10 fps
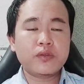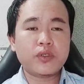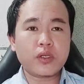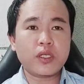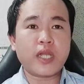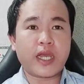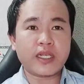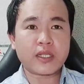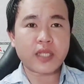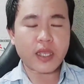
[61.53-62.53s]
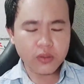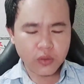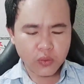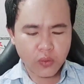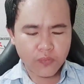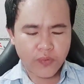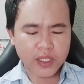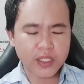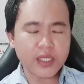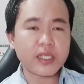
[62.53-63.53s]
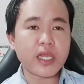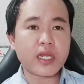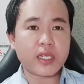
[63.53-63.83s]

cho nên hạnh nhật tấn luôn luôn phân tiết rất là